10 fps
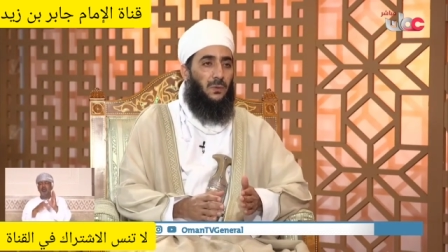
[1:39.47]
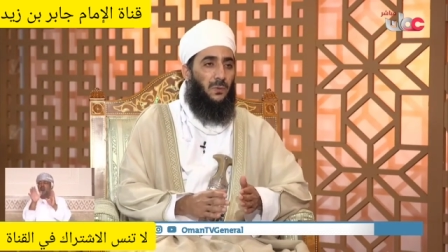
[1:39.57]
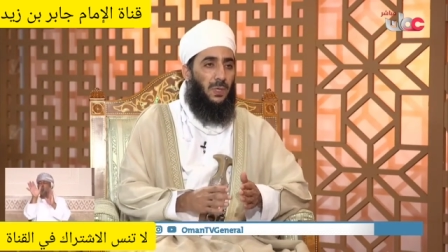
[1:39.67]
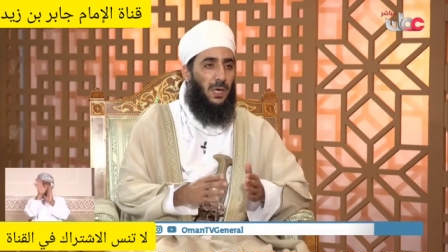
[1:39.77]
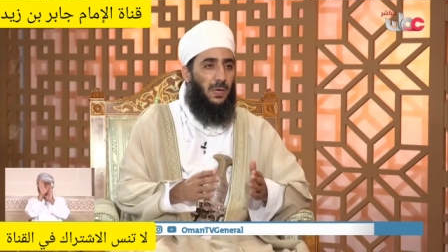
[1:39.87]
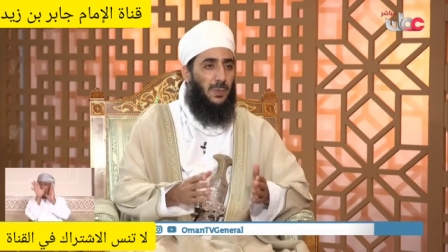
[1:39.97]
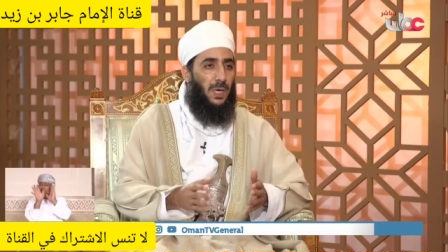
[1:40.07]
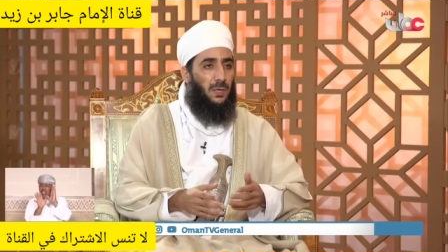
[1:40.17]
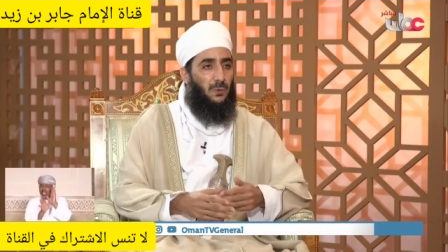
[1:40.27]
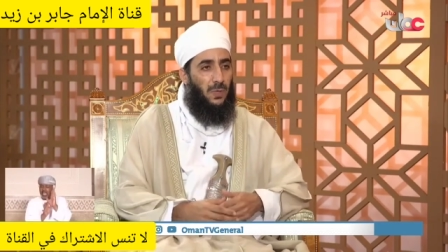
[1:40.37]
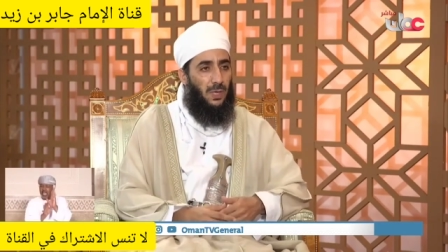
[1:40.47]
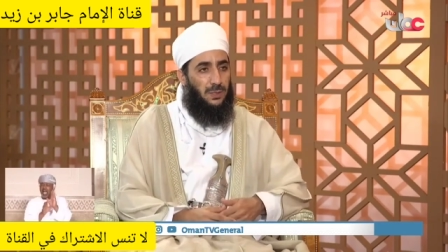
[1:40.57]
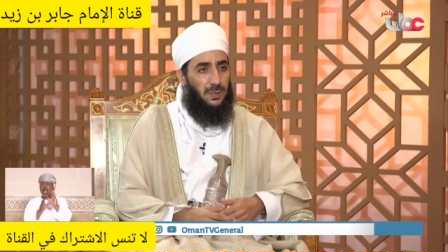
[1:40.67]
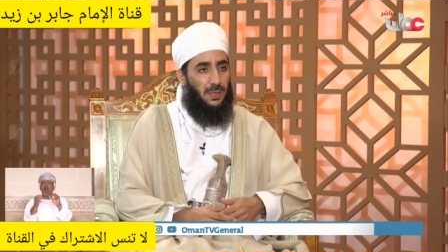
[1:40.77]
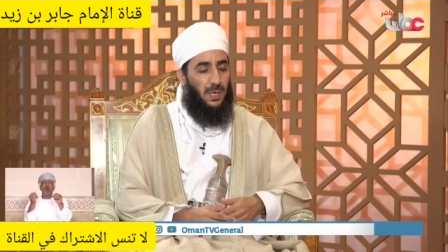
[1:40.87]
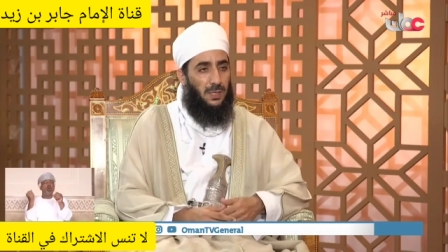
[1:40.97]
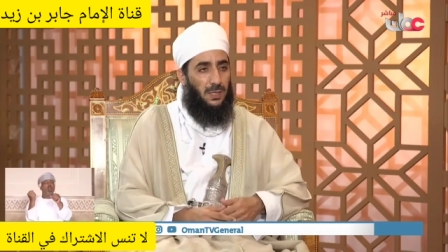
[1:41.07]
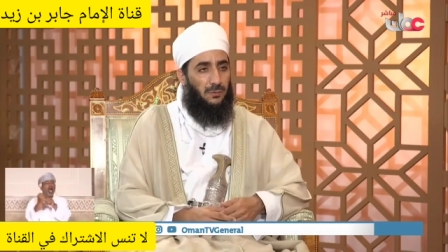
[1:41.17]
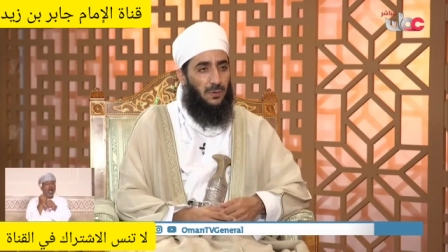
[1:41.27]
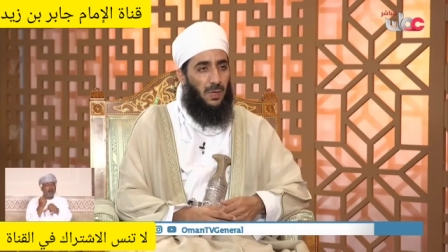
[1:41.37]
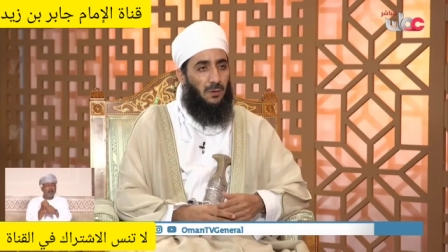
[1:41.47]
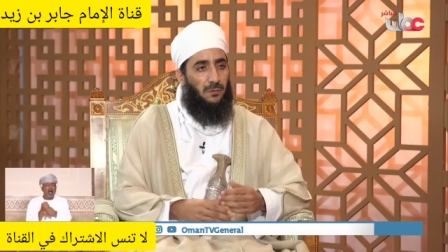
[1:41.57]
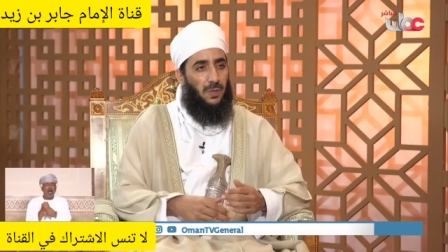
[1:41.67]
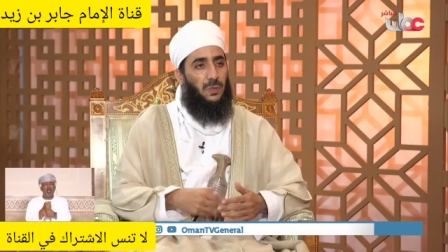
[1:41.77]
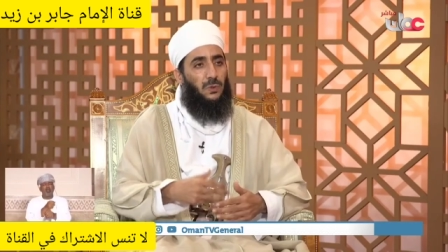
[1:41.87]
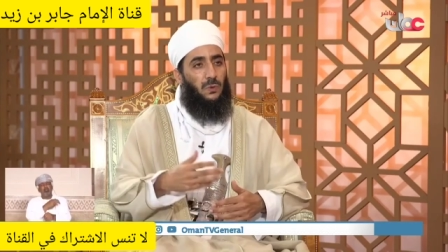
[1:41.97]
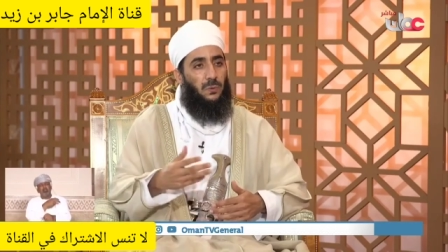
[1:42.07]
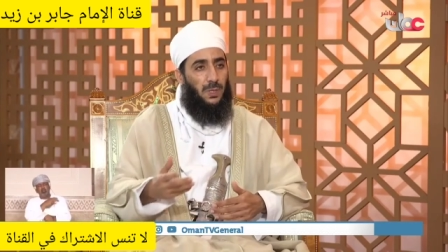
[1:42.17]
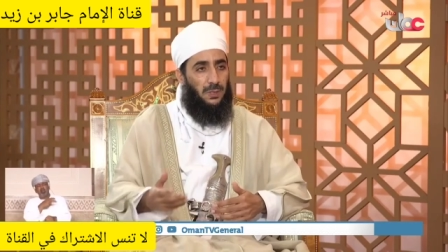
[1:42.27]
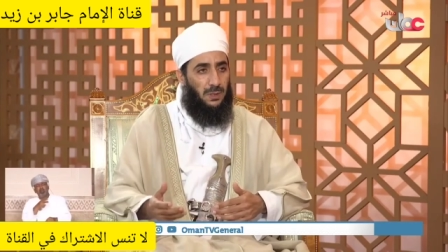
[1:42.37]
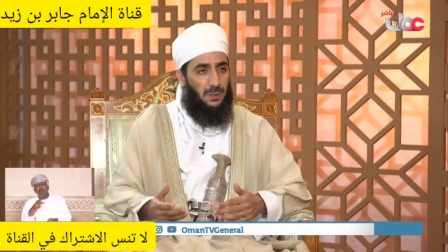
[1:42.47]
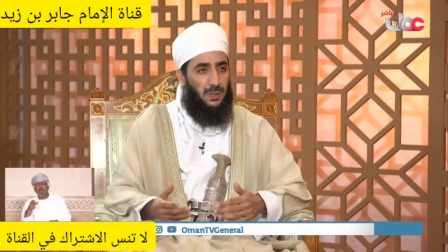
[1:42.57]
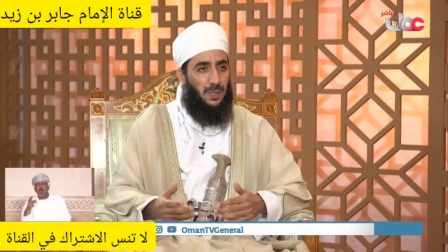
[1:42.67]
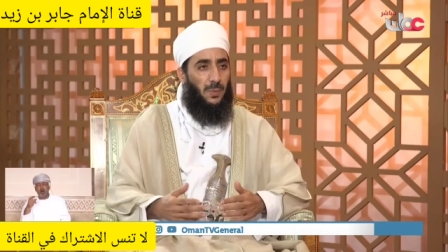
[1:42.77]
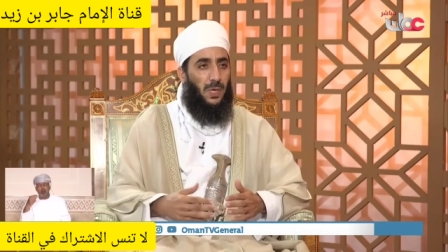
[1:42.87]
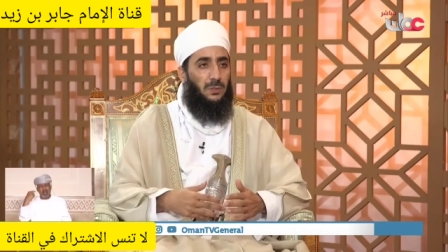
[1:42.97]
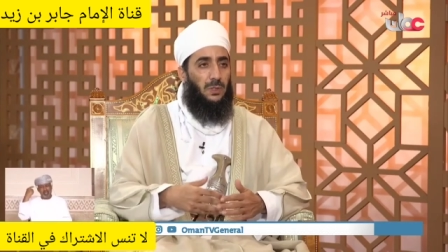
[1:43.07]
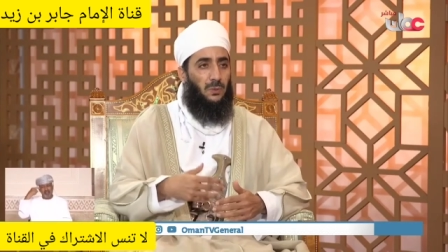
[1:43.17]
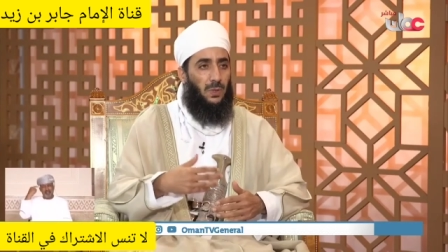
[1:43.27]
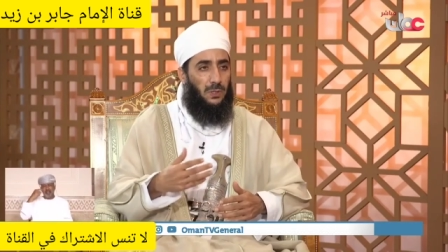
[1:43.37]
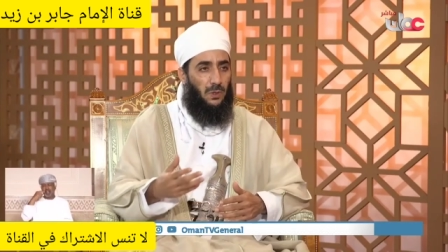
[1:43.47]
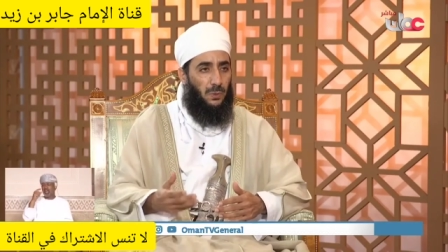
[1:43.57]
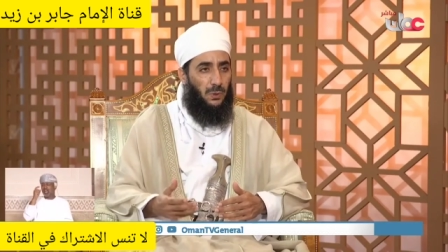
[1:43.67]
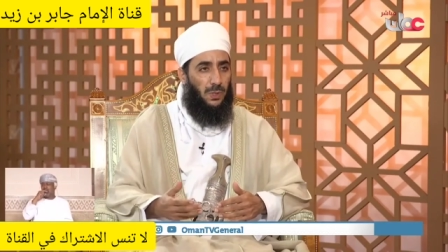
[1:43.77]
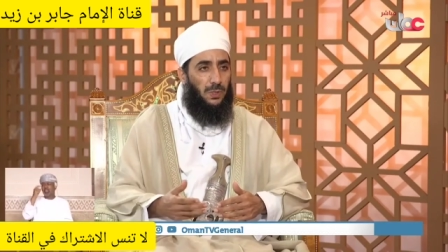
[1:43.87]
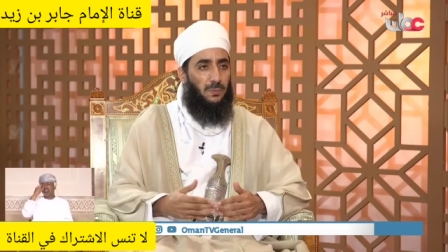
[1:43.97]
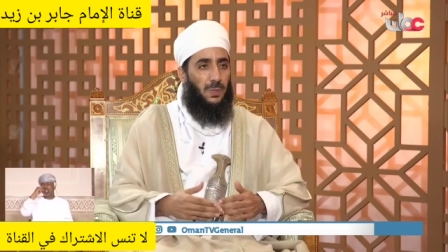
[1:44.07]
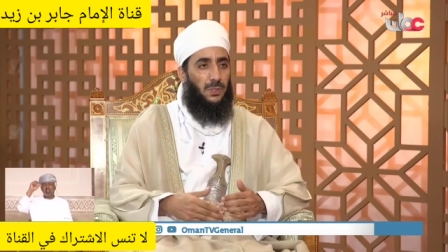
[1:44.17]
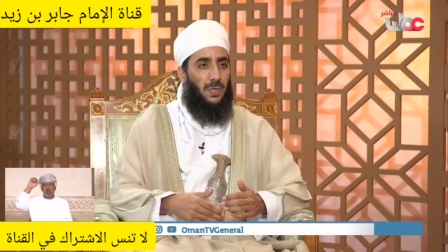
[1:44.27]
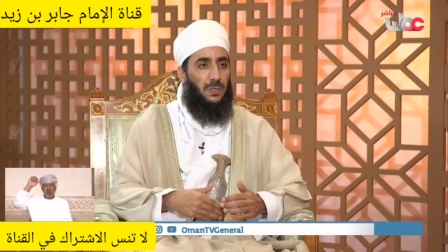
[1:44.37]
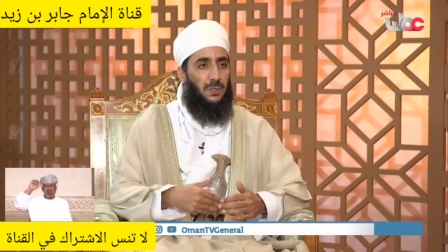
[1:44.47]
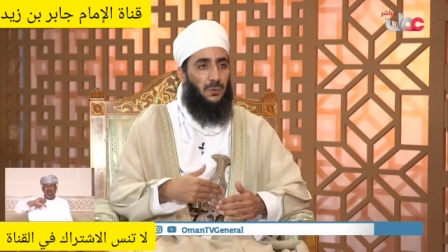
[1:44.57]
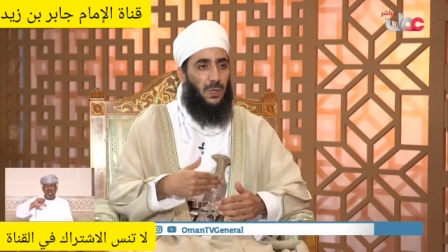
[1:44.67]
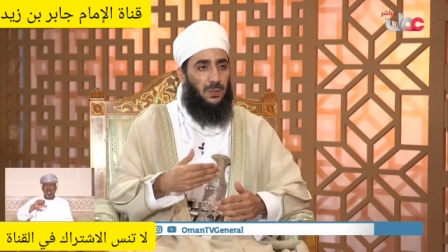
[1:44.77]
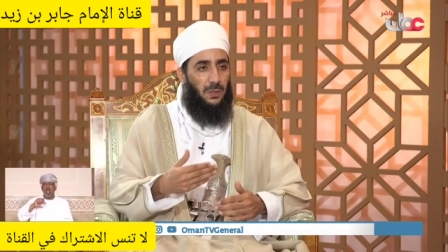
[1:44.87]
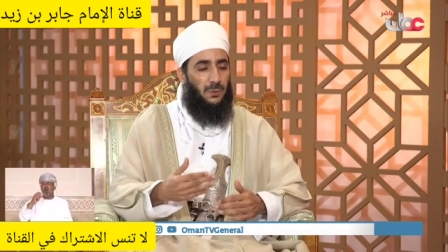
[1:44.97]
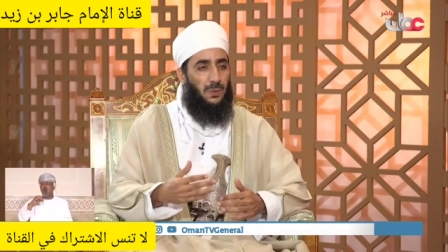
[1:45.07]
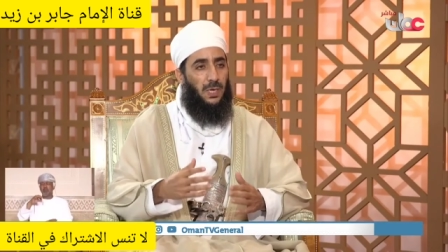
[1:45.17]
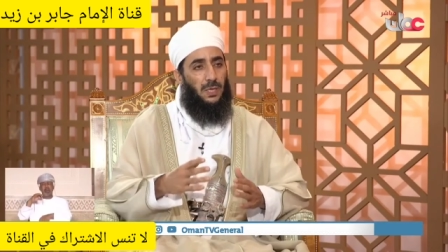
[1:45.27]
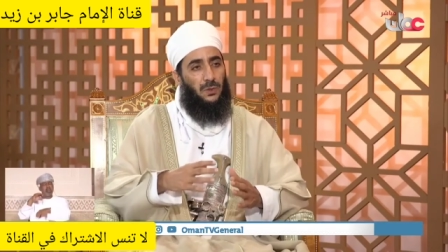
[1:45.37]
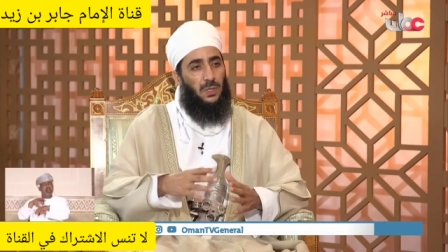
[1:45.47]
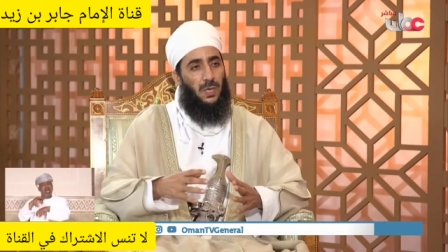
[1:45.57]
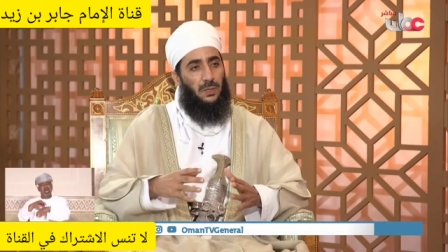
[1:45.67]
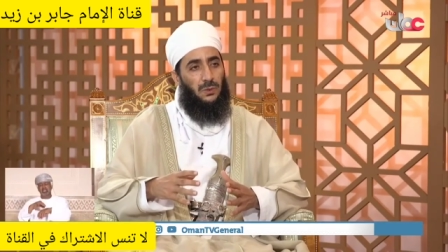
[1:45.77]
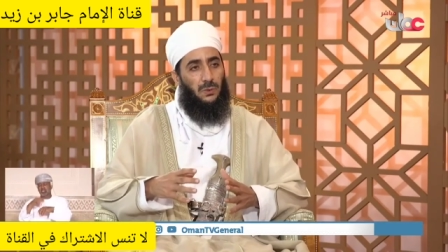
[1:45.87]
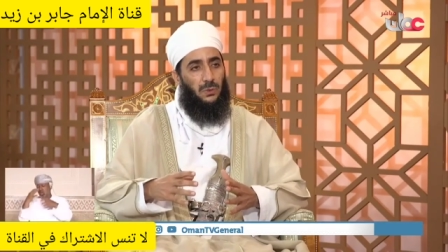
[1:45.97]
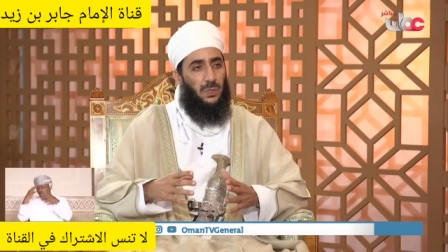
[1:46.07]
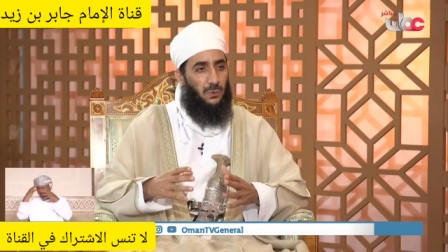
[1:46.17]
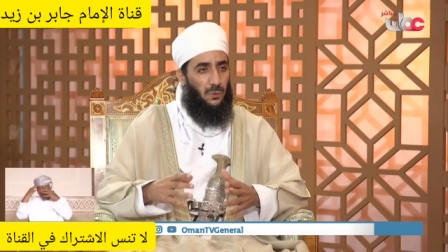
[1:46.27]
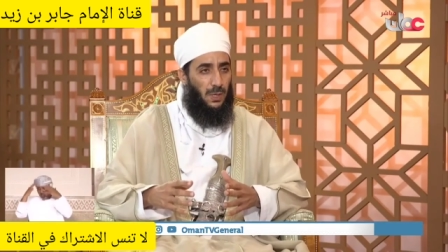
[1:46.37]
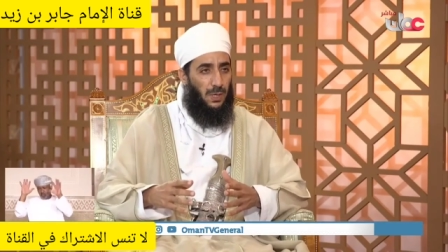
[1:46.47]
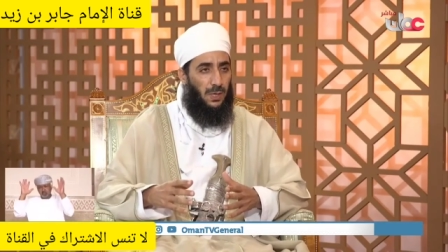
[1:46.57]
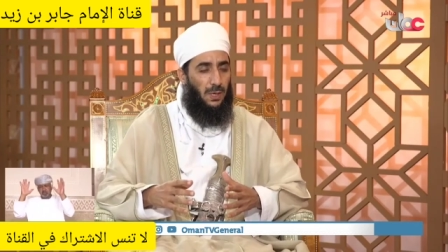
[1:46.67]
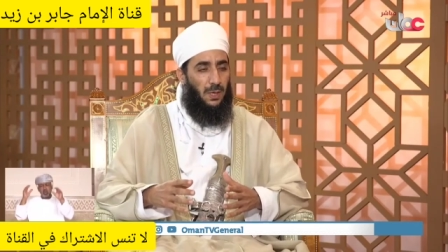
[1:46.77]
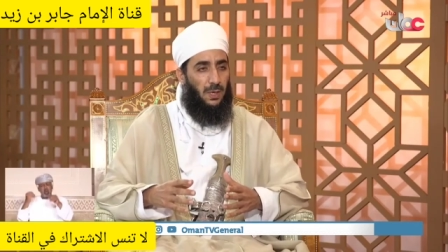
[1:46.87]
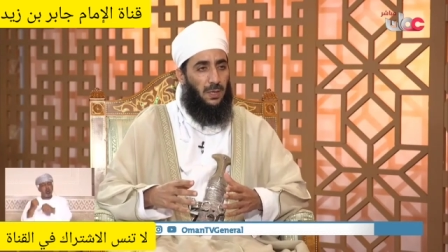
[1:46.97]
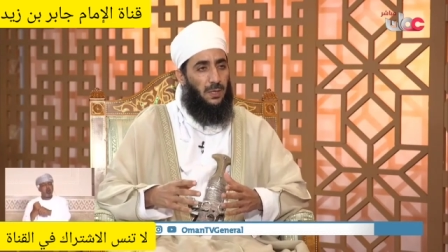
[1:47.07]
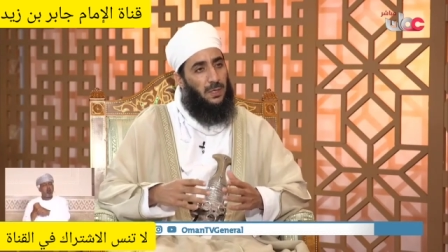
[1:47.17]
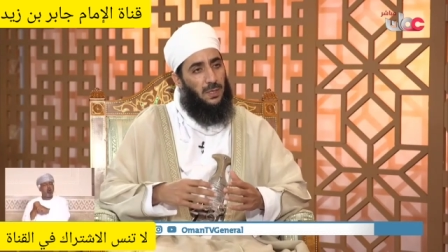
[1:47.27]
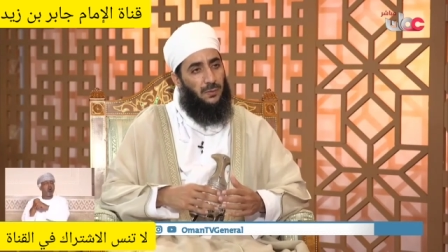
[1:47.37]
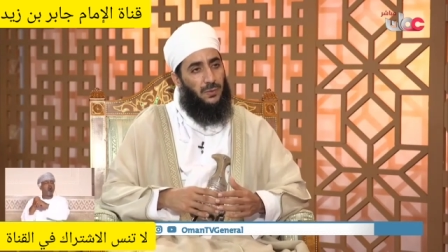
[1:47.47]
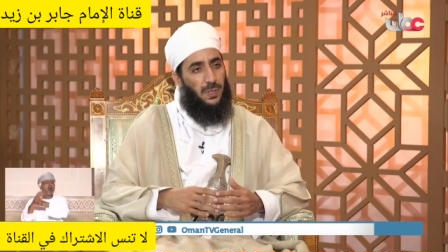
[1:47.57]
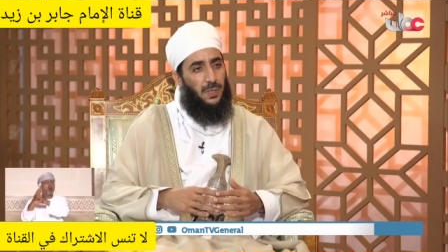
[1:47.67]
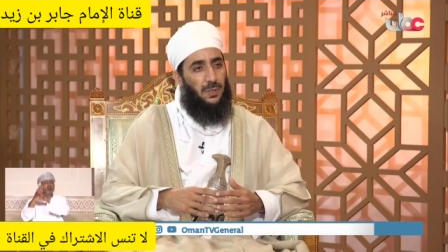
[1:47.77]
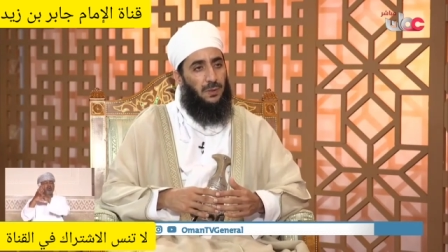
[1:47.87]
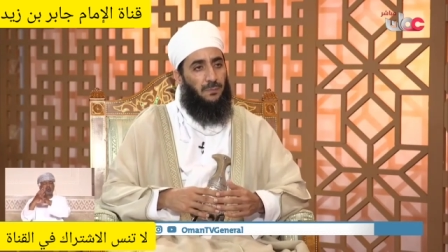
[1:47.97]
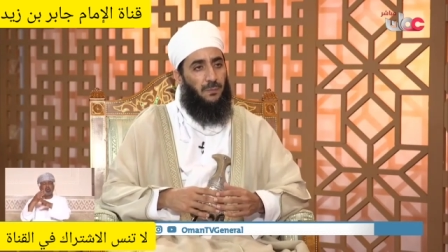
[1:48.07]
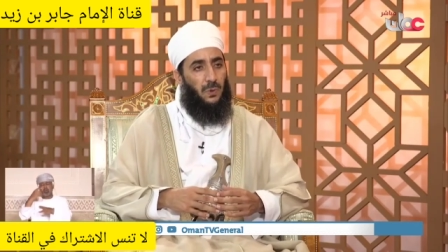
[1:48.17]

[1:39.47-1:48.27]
والأعمال والتكاليف فيزعم أن الدين باطل وأنه من وضع بشري وأنه لأجل أن يسوغ لنفسه